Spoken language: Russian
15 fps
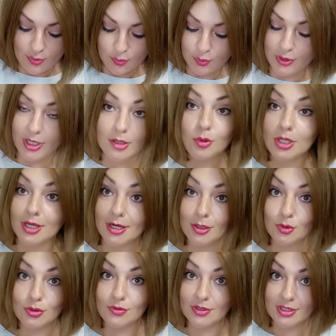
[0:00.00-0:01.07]
А как меня
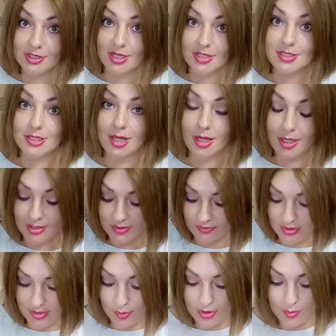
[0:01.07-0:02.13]
радует в этот раз заказ, вы
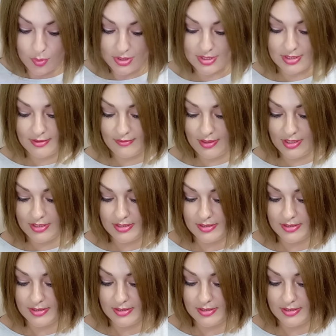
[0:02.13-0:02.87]
себе не представляете.